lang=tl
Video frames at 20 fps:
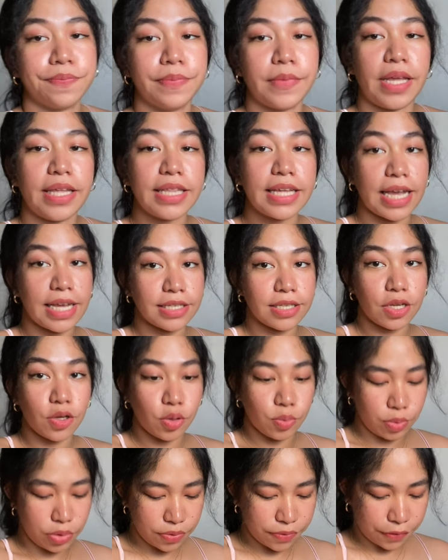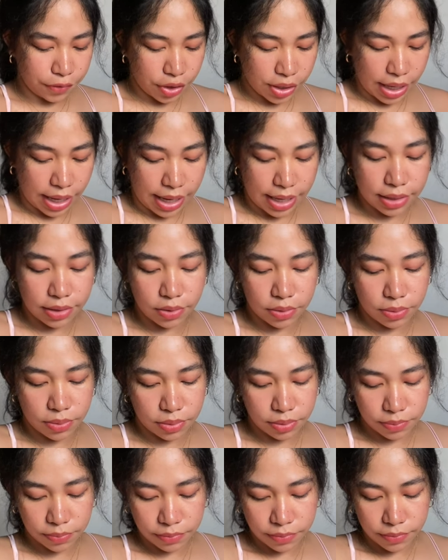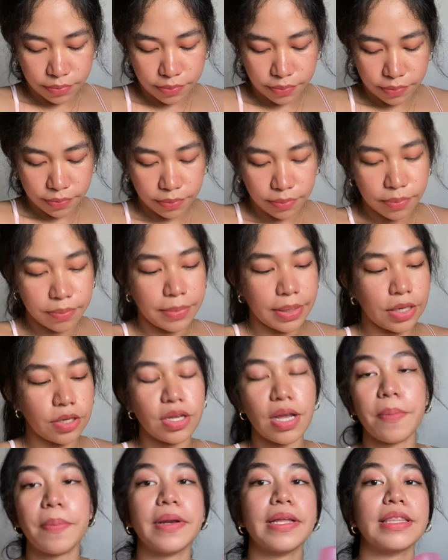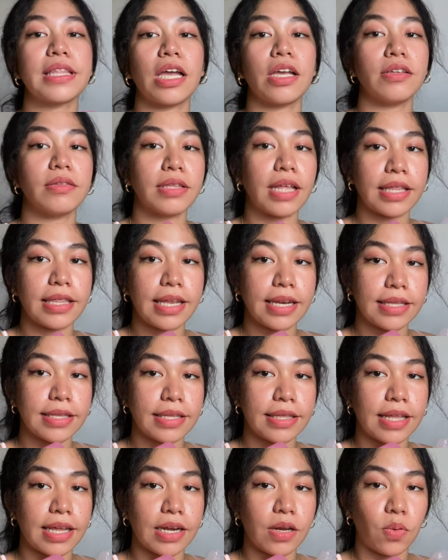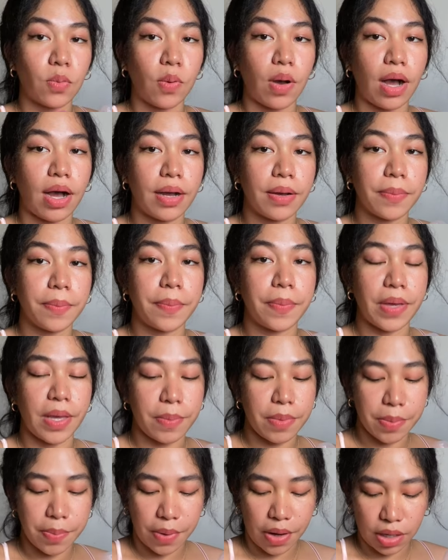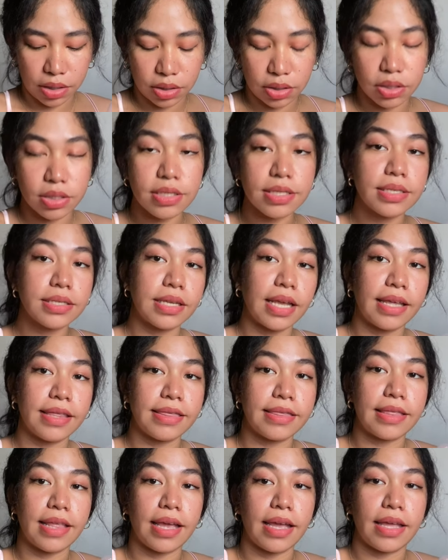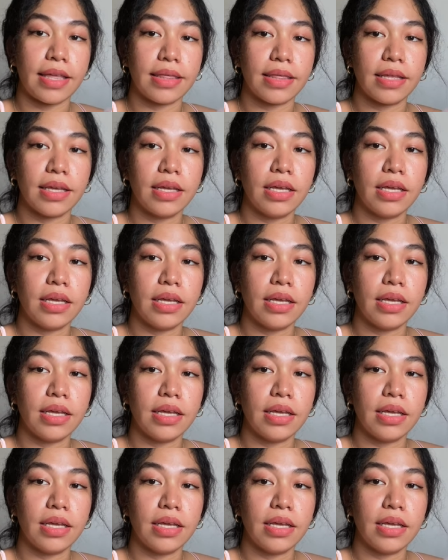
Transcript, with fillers: And guys, I almost forgot. Meron nga pala tayong dadali na dalawang baby bottles and then